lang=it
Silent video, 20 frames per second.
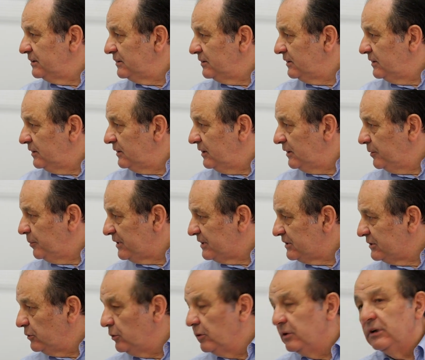delle,
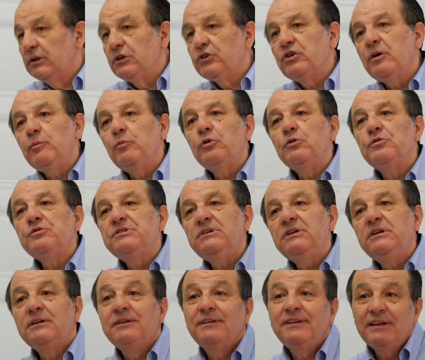persone, diciamo
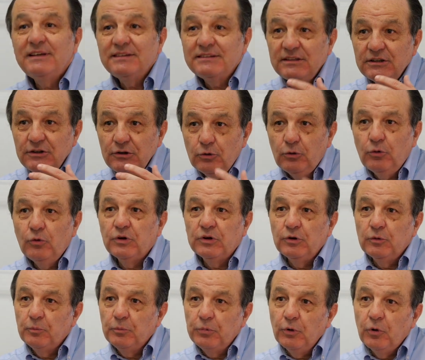così, dei signori
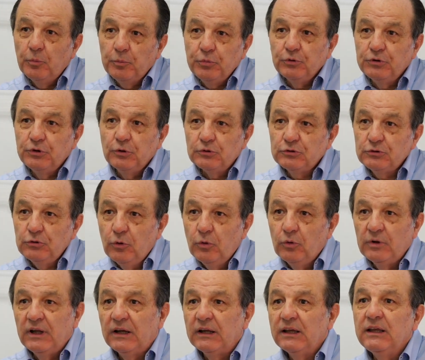un po' più di
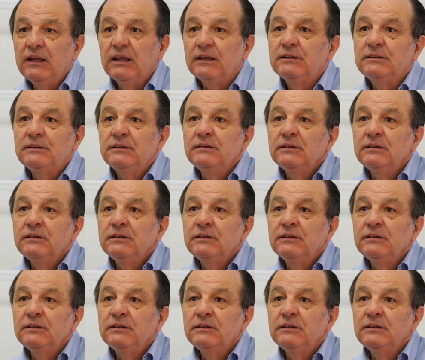Ortona che